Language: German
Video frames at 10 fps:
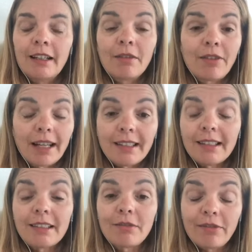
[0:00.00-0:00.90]
Was
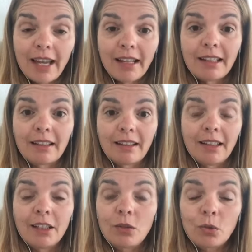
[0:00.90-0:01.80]
ist, wenn
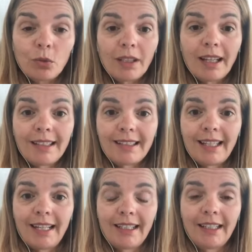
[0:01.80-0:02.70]
du
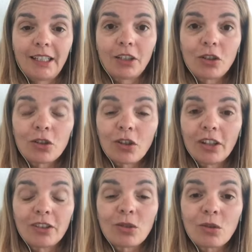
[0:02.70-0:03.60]
tatsächlich
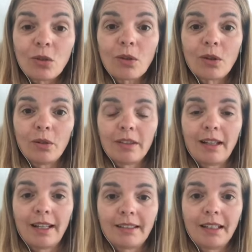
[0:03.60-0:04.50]
schon so
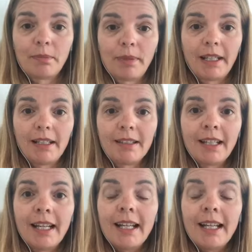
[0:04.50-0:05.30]
großartig bist,